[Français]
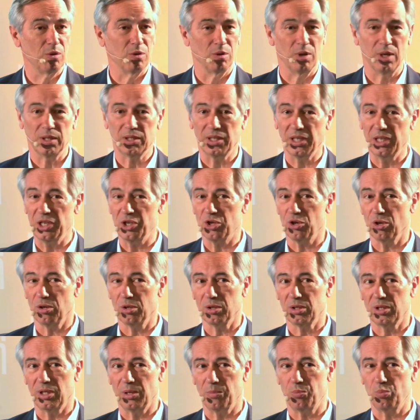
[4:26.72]

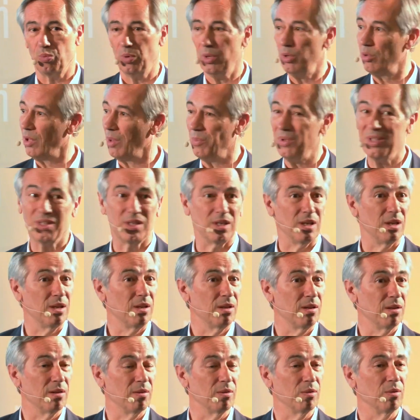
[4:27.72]
intelligente et puis une amitié.
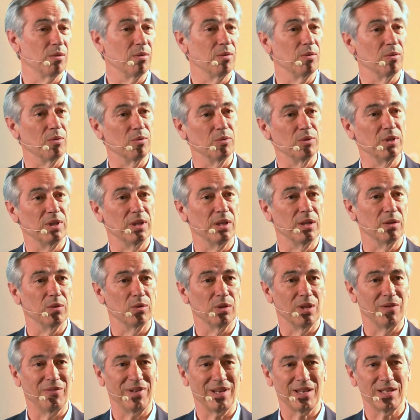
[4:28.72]
On,
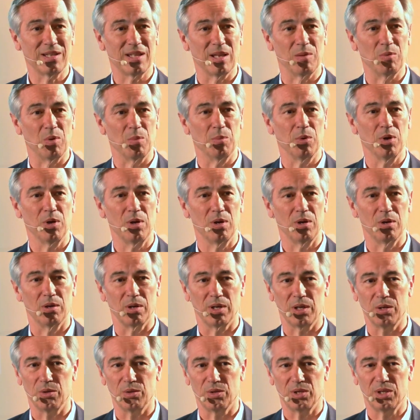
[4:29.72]
a véritablement
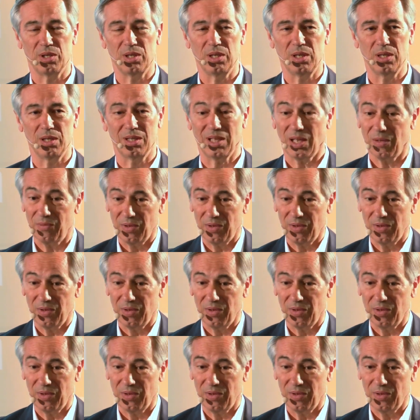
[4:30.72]
réussi très